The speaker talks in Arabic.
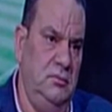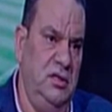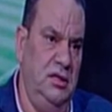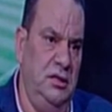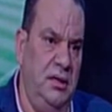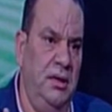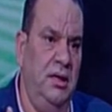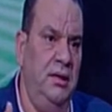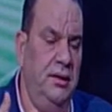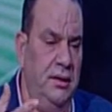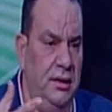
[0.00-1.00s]
يعني
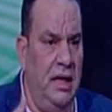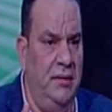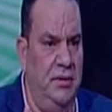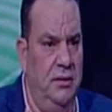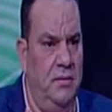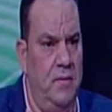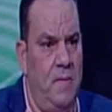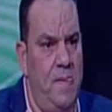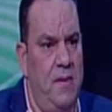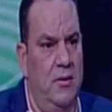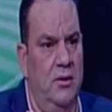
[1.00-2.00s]
8 لاعبين
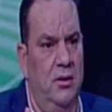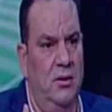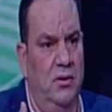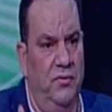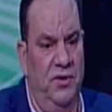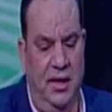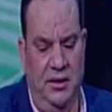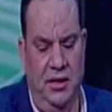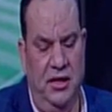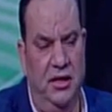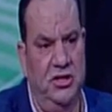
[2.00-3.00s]
في
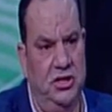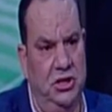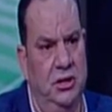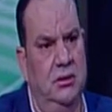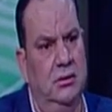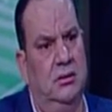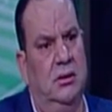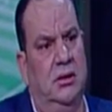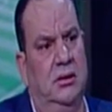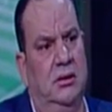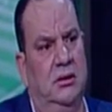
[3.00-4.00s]
عندنا ناشئين
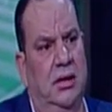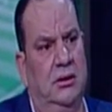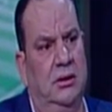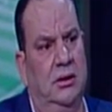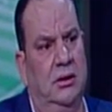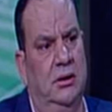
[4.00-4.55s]
يعني تحت